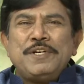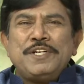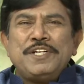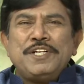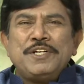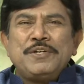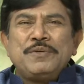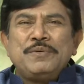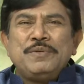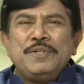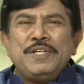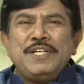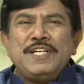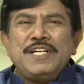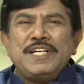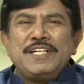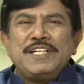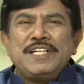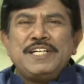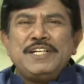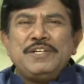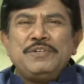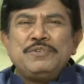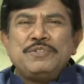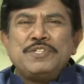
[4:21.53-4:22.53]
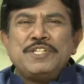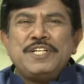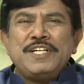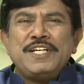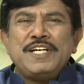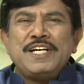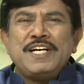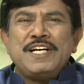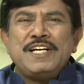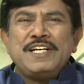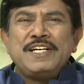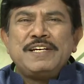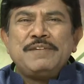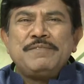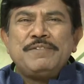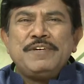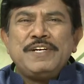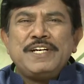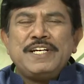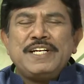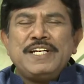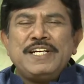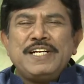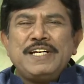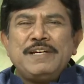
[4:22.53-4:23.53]
बच्चे को देना चाहिए उसे निकाल के
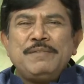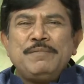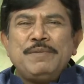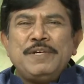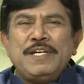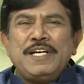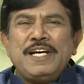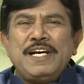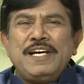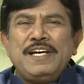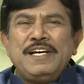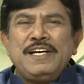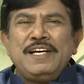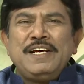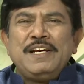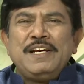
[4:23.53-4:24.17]
फेंकने के बजाय